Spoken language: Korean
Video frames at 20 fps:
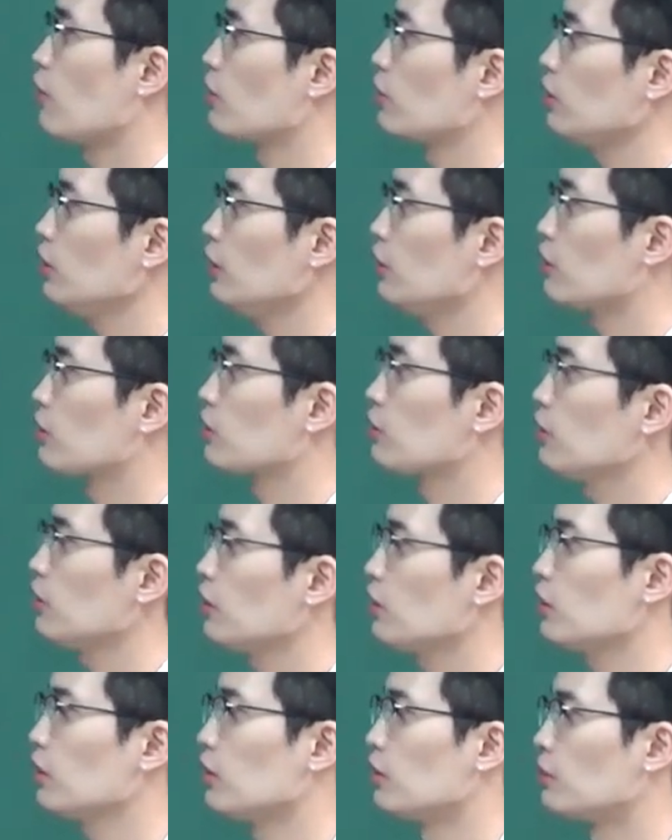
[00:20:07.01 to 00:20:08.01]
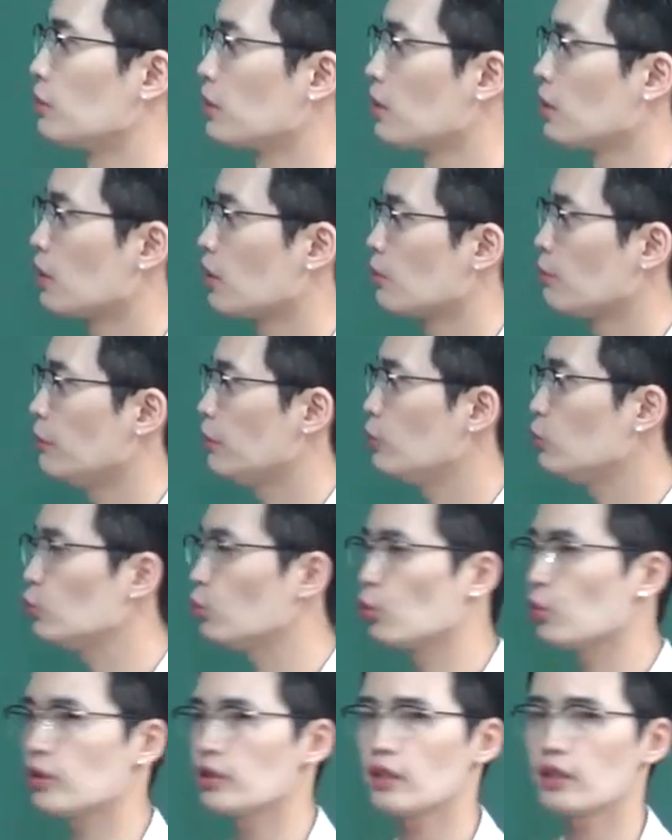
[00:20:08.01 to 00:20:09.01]
ugly duckling은 미운
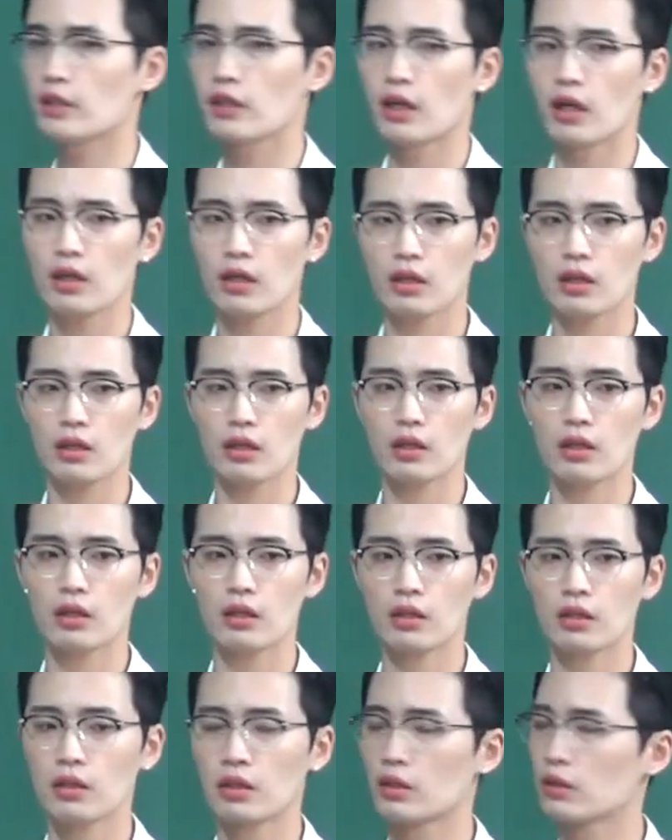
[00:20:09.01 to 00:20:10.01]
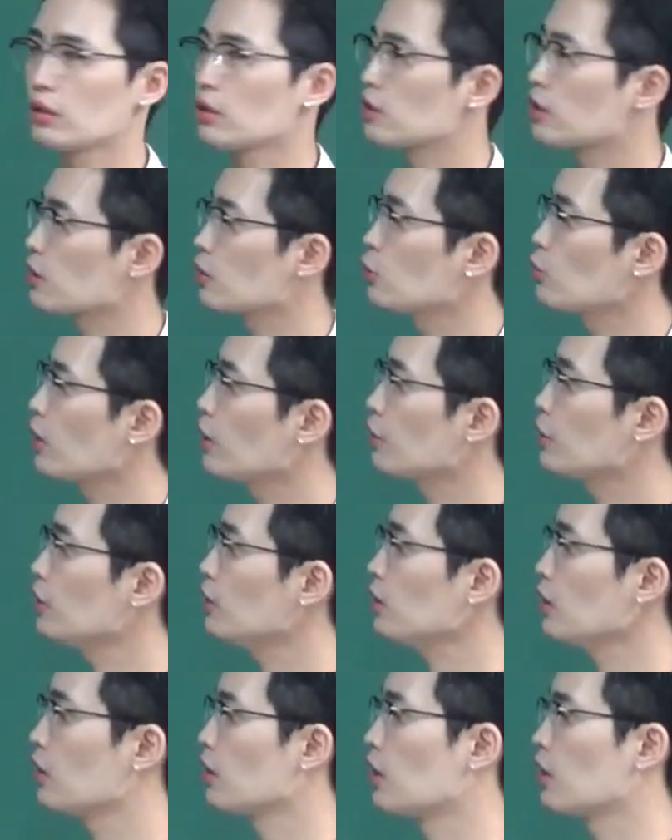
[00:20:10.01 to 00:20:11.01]
오리 새끼야.
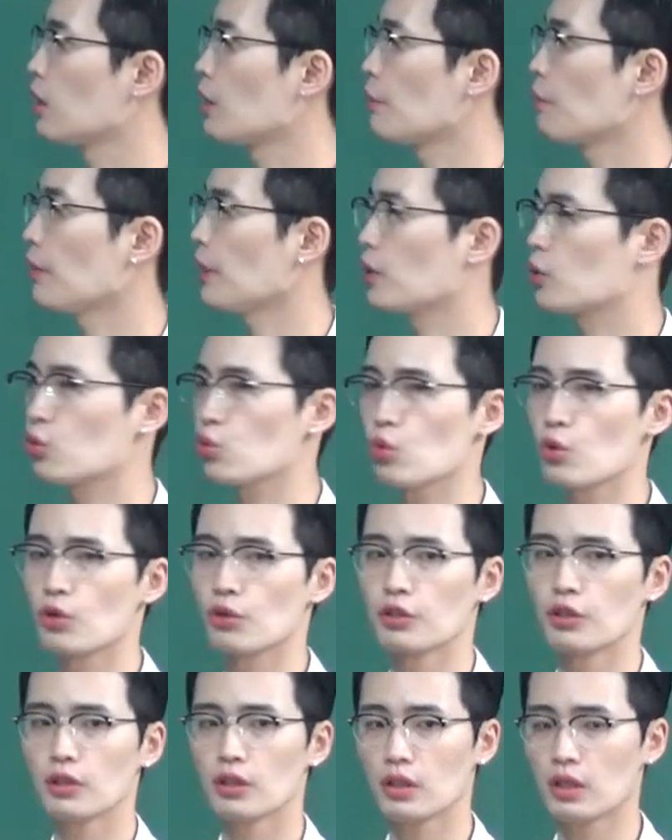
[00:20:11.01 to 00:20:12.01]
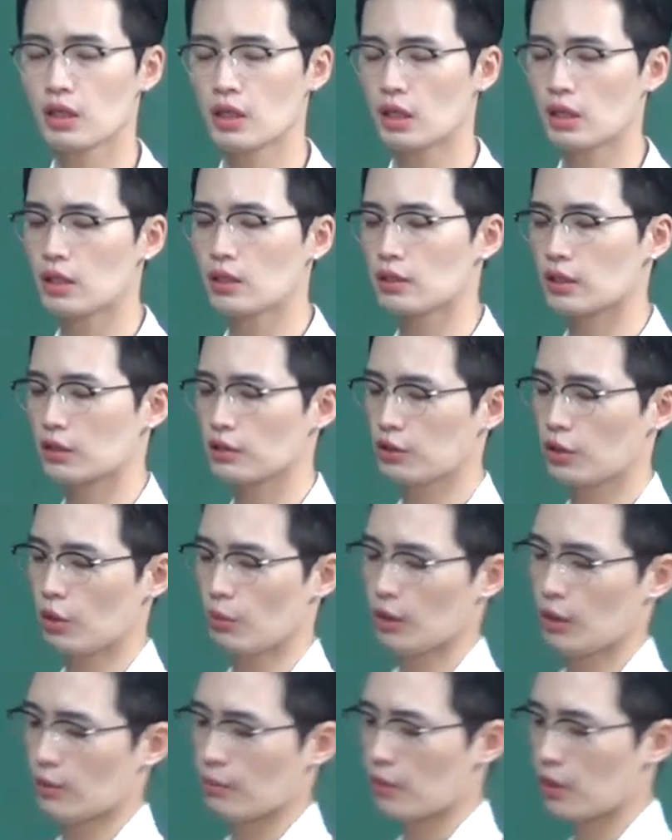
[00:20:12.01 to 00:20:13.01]
스완은 백조거든. 자,
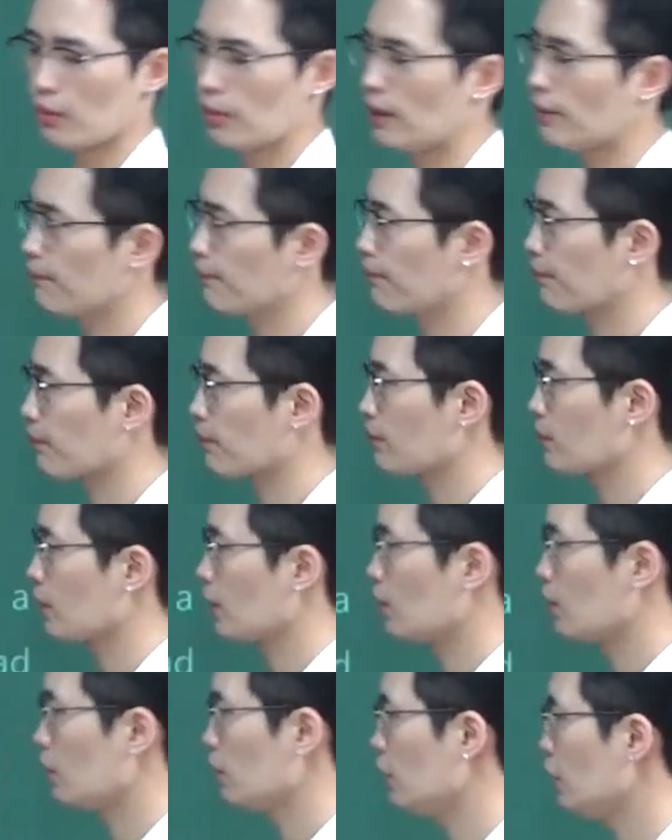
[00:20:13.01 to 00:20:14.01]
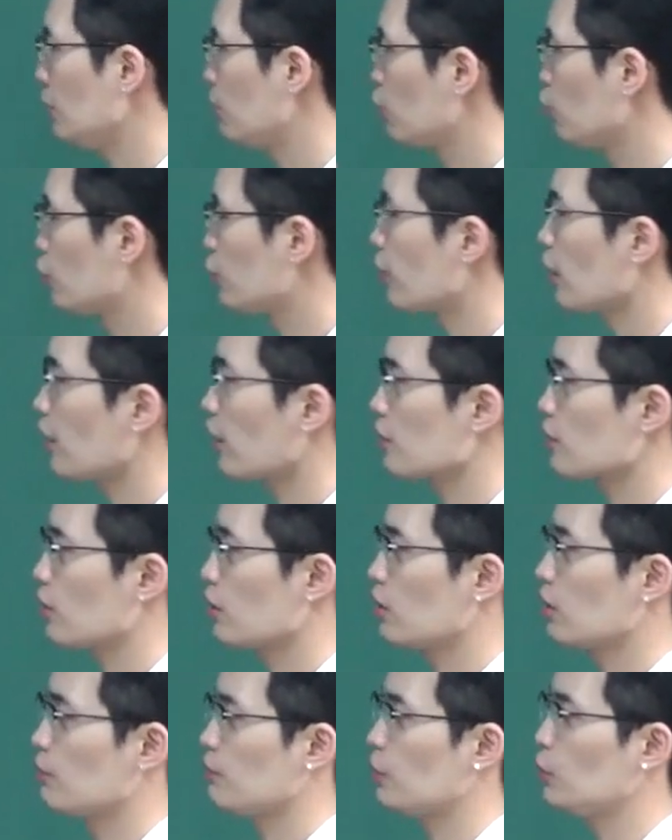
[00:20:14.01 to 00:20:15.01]
그러면 봐봐. 이
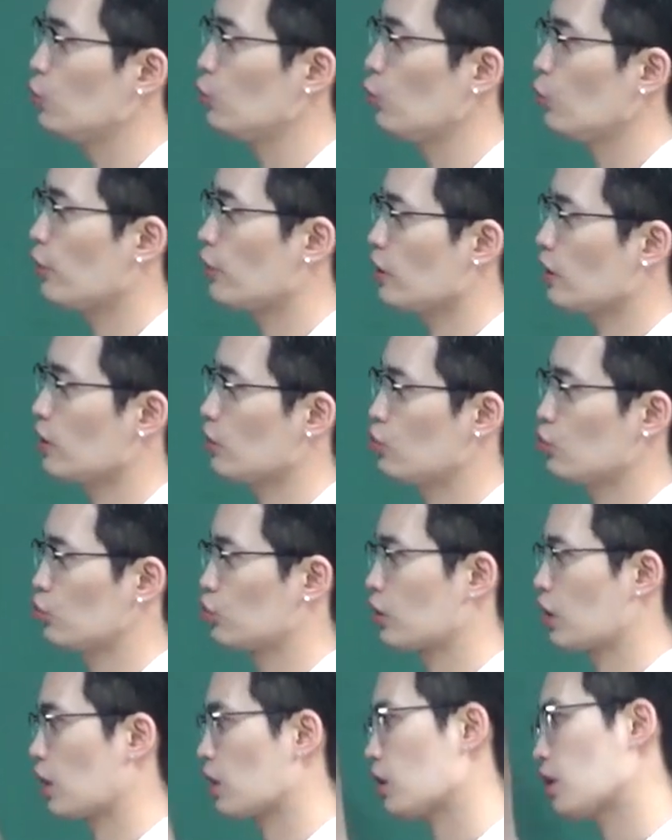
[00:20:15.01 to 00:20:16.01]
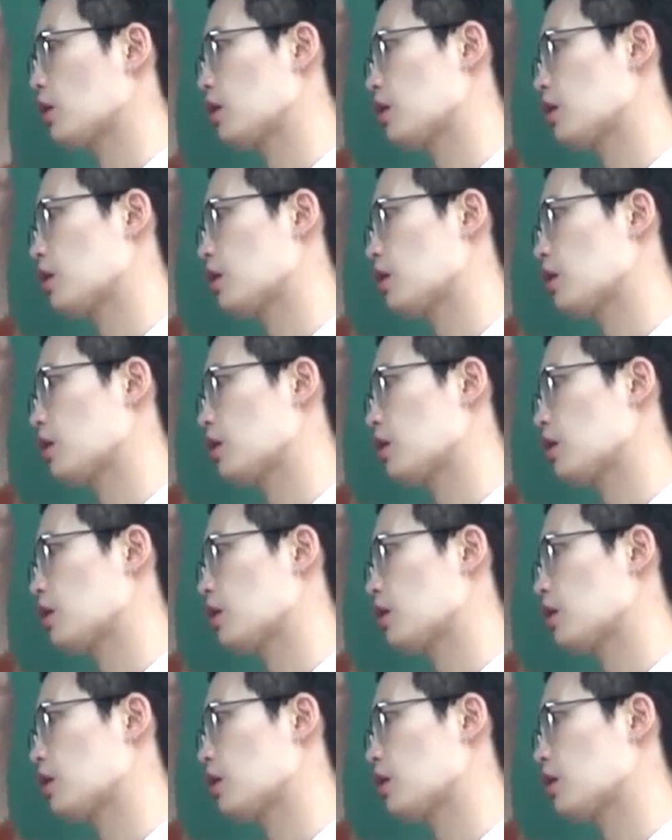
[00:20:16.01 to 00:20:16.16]
문장에서 미운 우리 새끼 누굴까?